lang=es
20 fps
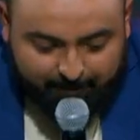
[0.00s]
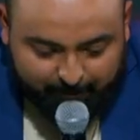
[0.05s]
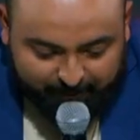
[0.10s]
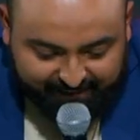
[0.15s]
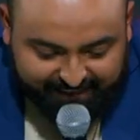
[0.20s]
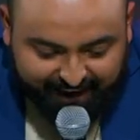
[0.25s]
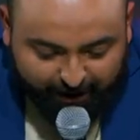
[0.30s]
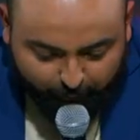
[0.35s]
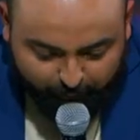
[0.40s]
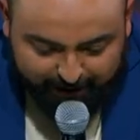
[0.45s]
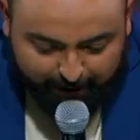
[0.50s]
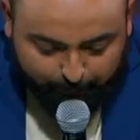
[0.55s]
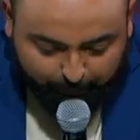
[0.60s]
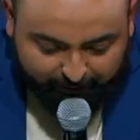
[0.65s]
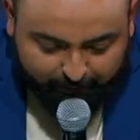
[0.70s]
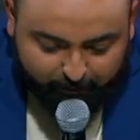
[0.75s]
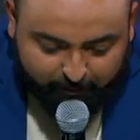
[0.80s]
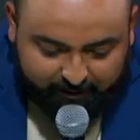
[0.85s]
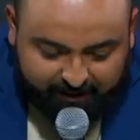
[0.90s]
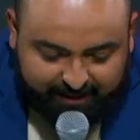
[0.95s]
Te hago una
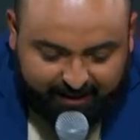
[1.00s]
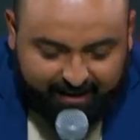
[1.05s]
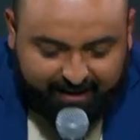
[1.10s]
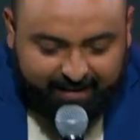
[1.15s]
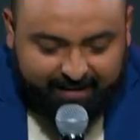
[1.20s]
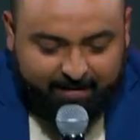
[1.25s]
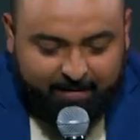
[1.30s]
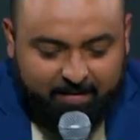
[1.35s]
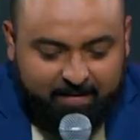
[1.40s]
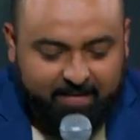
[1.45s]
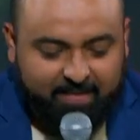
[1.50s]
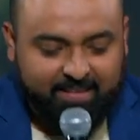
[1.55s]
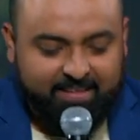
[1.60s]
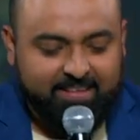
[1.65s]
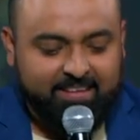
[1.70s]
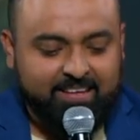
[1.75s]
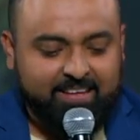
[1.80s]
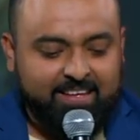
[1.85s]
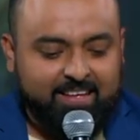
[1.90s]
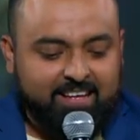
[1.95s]
pregunta.
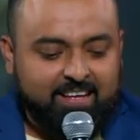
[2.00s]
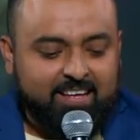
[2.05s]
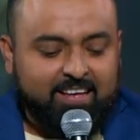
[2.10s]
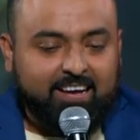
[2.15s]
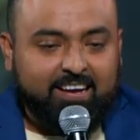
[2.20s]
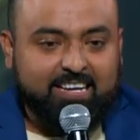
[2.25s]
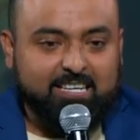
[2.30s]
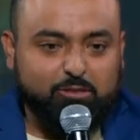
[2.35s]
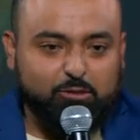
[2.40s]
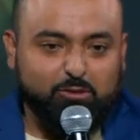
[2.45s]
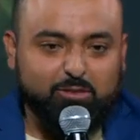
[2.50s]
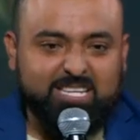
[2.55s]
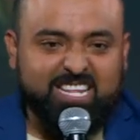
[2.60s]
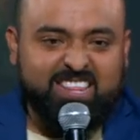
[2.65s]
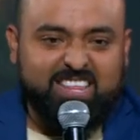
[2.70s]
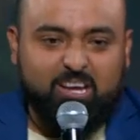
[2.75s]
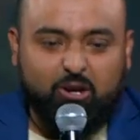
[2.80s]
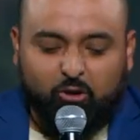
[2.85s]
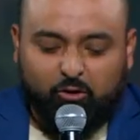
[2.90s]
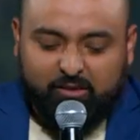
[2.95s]
Jesús le
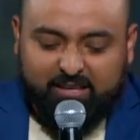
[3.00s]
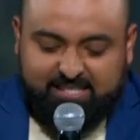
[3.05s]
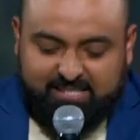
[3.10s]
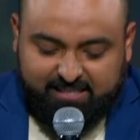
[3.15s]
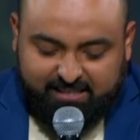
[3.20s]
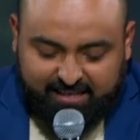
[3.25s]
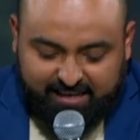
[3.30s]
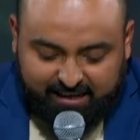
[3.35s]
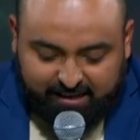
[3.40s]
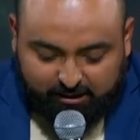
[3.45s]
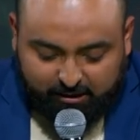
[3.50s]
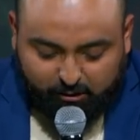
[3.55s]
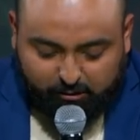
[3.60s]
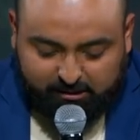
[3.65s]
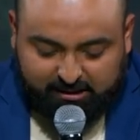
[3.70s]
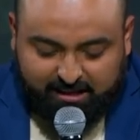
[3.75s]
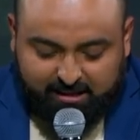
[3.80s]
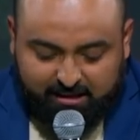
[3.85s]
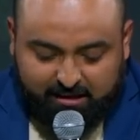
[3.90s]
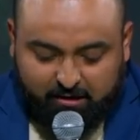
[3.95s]
dijo, de cierto
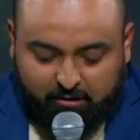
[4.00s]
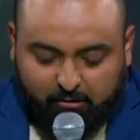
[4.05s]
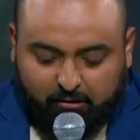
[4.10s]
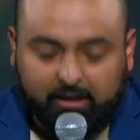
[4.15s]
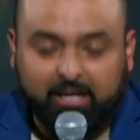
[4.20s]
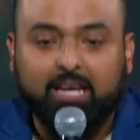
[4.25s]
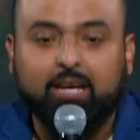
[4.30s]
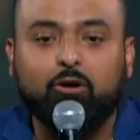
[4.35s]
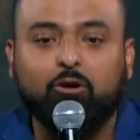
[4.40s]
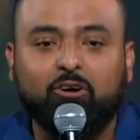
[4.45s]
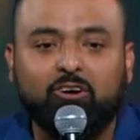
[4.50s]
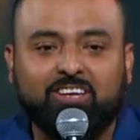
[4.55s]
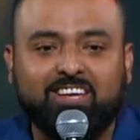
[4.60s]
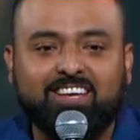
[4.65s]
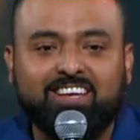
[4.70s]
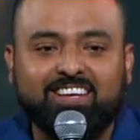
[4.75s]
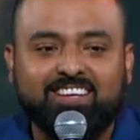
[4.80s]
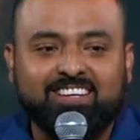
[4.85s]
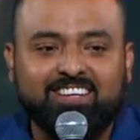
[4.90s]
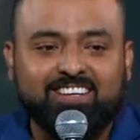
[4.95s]
te digo que
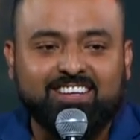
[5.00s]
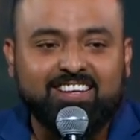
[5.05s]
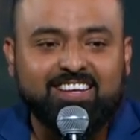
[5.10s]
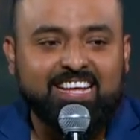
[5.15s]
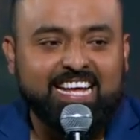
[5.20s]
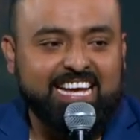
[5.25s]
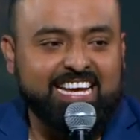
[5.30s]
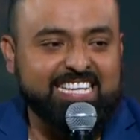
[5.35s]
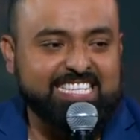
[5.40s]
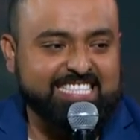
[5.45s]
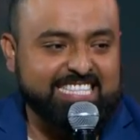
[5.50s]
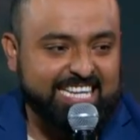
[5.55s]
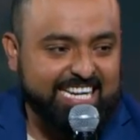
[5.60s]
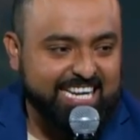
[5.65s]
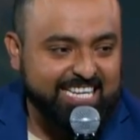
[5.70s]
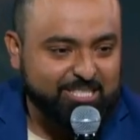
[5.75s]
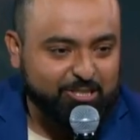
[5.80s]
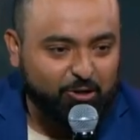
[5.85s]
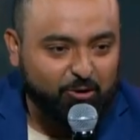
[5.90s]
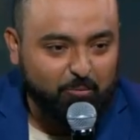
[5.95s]
hoy
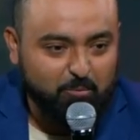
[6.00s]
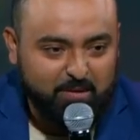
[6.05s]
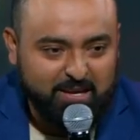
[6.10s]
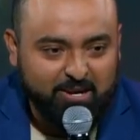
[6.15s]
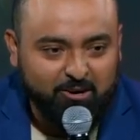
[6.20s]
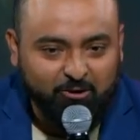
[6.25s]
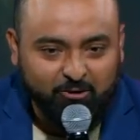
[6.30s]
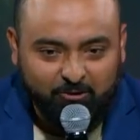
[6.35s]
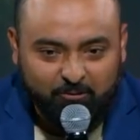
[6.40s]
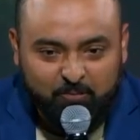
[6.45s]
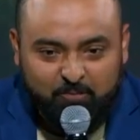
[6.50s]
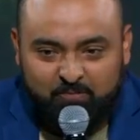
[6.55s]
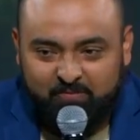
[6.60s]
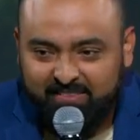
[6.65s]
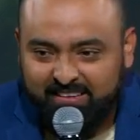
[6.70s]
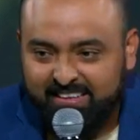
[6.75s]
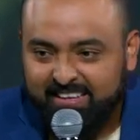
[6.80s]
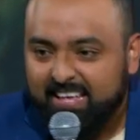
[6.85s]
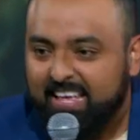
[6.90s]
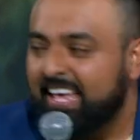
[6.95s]
estarás conmigo
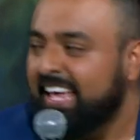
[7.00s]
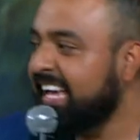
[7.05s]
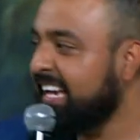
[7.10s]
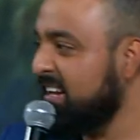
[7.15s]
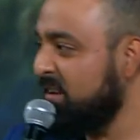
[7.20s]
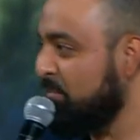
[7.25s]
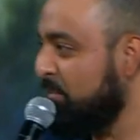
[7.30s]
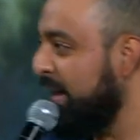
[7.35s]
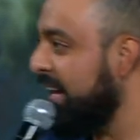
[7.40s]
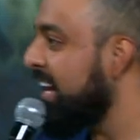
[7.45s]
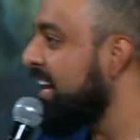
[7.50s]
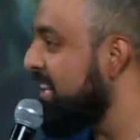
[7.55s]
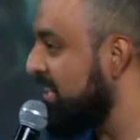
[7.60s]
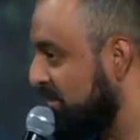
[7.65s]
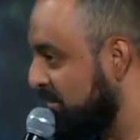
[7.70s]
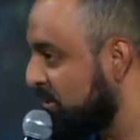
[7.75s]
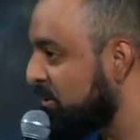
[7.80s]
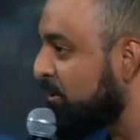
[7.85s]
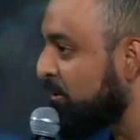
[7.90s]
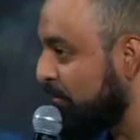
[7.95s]
en el
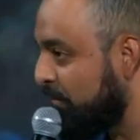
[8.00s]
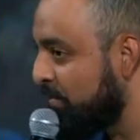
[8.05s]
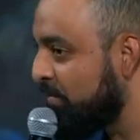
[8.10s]
paraíso.